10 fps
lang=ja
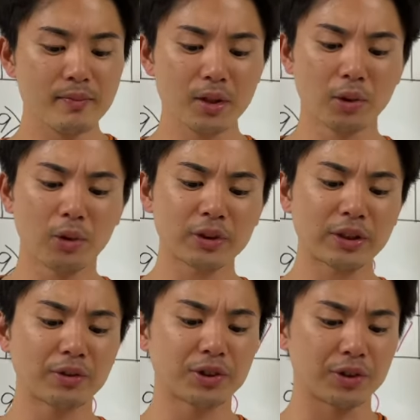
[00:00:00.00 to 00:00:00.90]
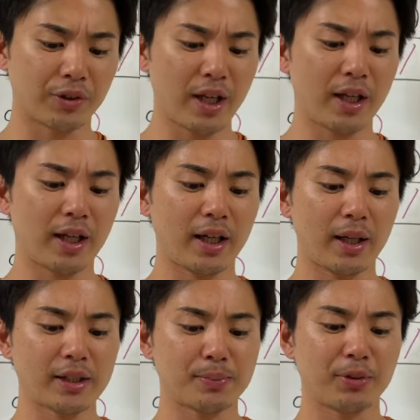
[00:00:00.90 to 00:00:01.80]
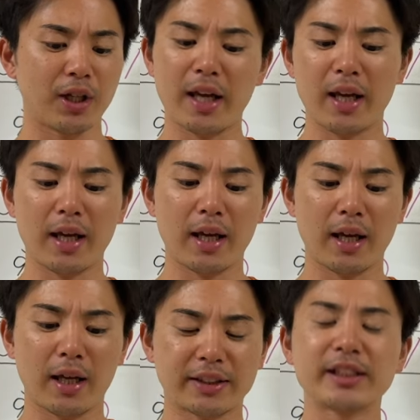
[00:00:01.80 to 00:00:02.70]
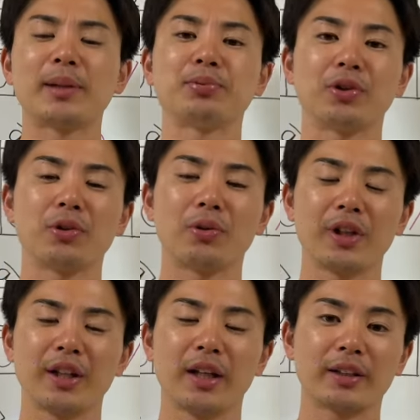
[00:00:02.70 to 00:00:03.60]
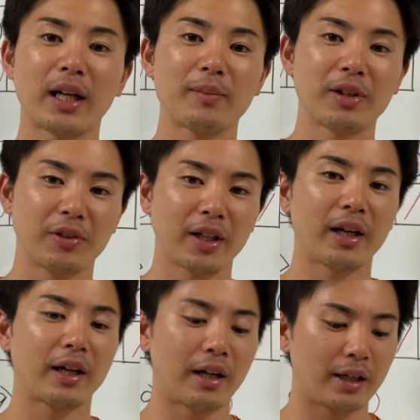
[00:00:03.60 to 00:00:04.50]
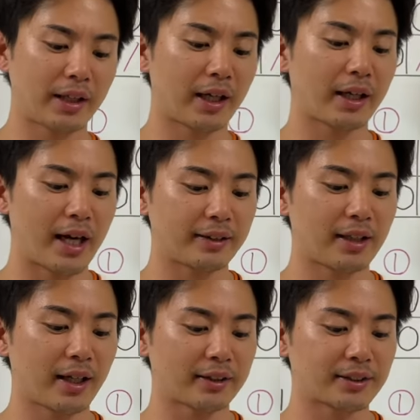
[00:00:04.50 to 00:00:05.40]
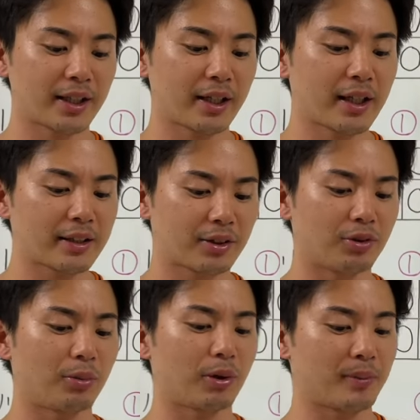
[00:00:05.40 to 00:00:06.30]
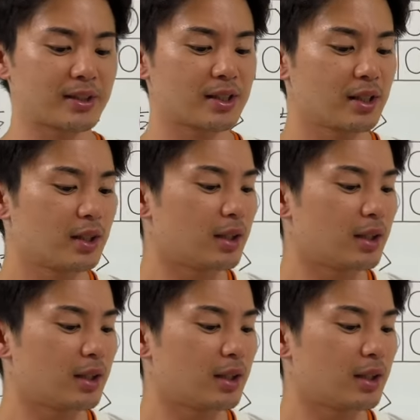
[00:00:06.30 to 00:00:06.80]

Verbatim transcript: 今日、ホタトン氏のね、えー、スプリ、えー、チェンジアップというところに、えタイミングがなかなかなか合ってなかったんじゃないかなっていうふうに思います。